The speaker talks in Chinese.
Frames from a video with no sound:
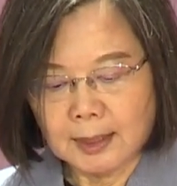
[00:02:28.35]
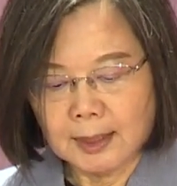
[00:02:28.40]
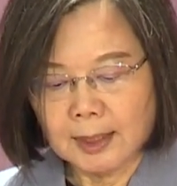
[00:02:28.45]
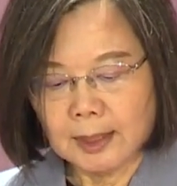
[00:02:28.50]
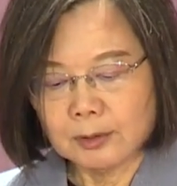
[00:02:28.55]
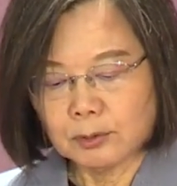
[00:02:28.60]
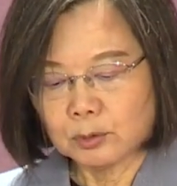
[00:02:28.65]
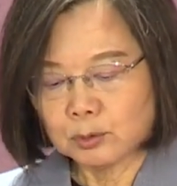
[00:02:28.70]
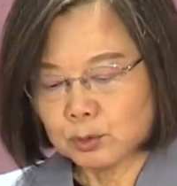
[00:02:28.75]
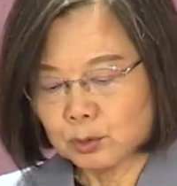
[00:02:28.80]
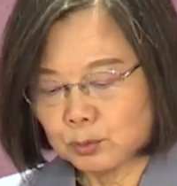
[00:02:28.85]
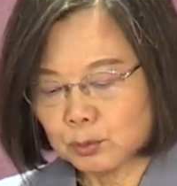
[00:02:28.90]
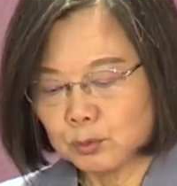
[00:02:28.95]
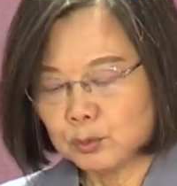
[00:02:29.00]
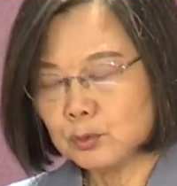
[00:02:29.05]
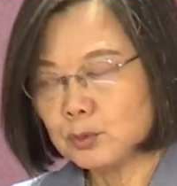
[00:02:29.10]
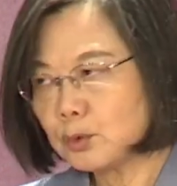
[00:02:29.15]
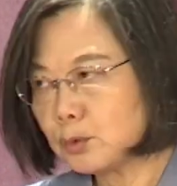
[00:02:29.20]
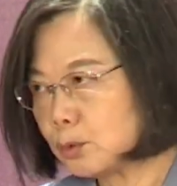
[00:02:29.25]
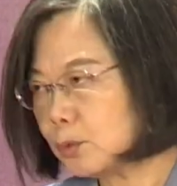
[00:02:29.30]
还有租
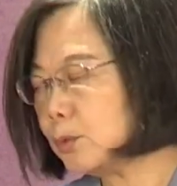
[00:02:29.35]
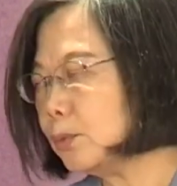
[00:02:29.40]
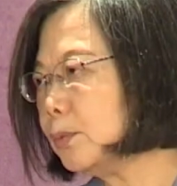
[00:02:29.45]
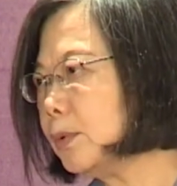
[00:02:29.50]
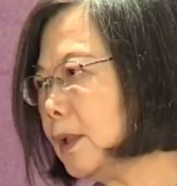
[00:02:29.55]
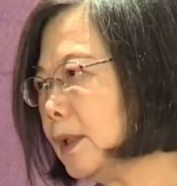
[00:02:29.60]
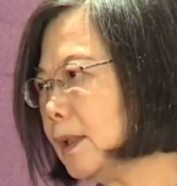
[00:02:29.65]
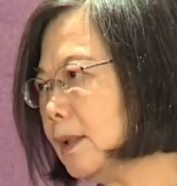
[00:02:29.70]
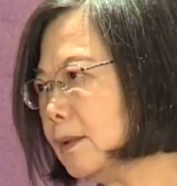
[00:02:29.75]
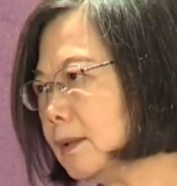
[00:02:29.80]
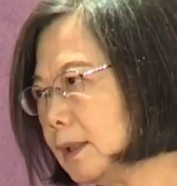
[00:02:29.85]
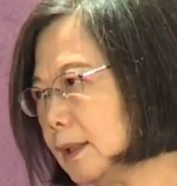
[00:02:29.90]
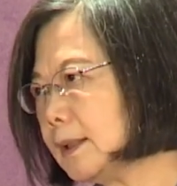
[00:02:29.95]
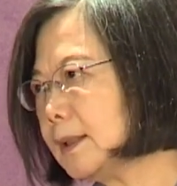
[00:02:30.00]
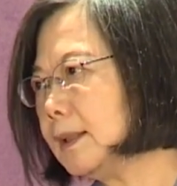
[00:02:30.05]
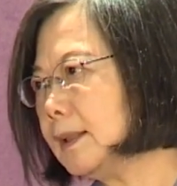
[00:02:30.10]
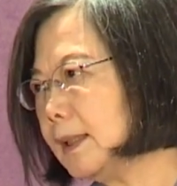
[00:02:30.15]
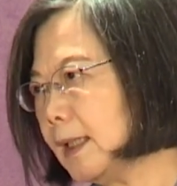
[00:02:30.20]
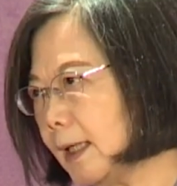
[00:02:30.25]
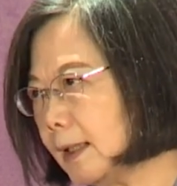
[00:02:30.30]
屋族，尤其
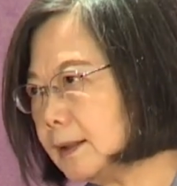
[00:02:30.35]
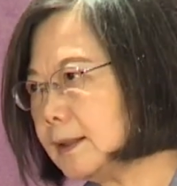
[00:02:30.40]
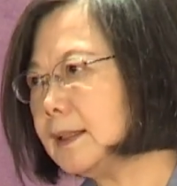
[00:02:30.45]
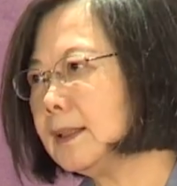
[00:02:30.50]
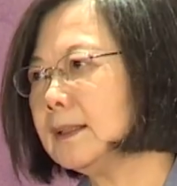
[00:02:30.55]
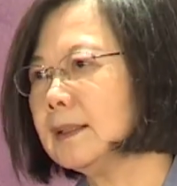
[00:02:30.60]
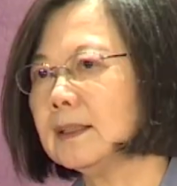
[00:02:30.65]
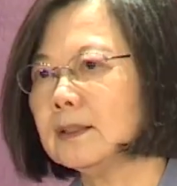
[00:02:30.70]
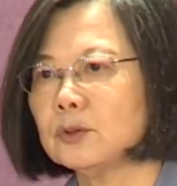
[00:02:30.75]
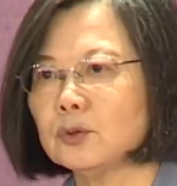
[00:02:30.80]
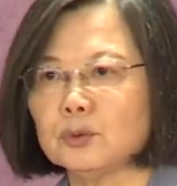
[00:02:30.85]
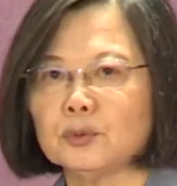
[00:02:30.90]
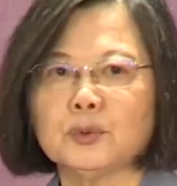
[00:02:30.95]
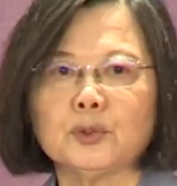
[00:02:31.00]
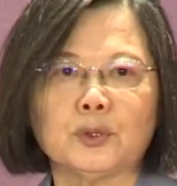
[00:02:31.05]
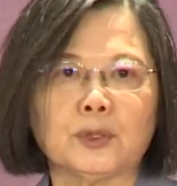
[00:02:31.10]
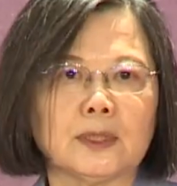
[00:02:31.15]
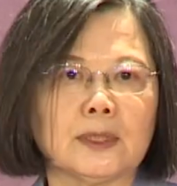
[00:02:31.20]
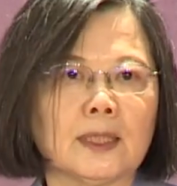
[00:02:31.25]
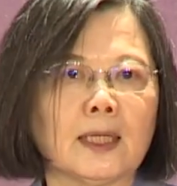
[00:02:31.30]
是年轻的族
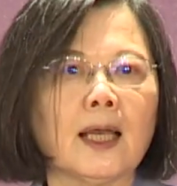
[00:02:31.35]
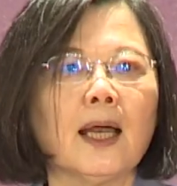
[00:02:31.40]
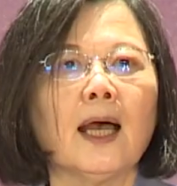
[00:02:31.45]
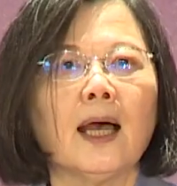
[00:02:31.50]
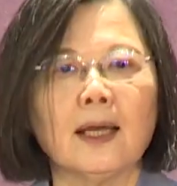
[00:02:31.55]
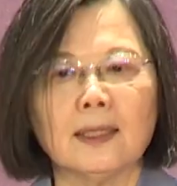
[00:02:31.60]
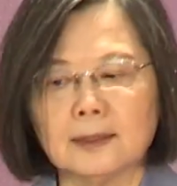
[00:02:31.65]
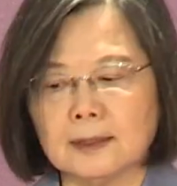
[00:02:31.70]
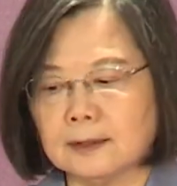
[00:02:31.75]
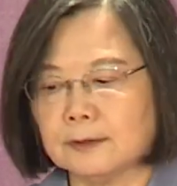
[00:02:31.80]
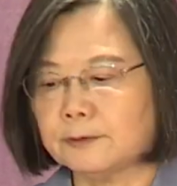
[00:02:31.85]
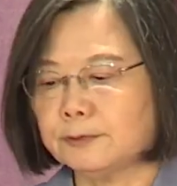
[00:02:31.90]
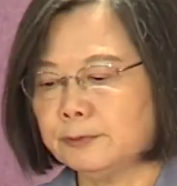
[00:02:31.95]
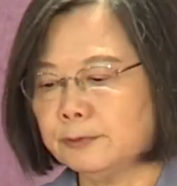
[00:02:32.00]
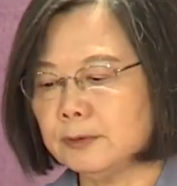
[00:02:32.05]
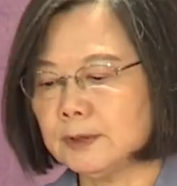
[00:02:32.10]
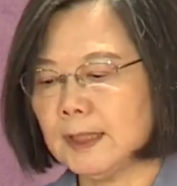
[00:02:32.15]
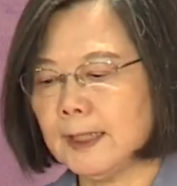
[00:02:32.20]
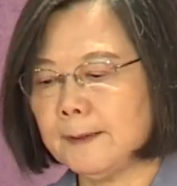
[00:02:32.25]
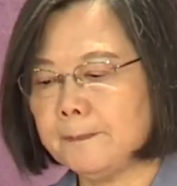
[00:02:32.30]
群的
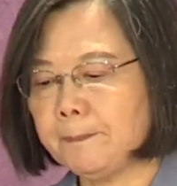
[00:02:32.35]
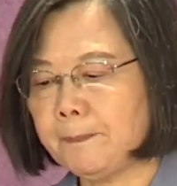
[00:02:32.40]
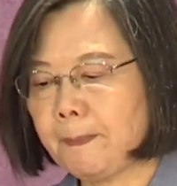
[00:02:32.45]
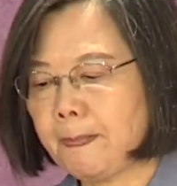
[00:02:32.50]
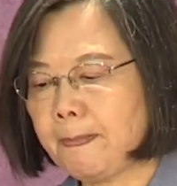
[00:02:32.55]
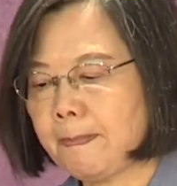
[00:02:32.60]
负担。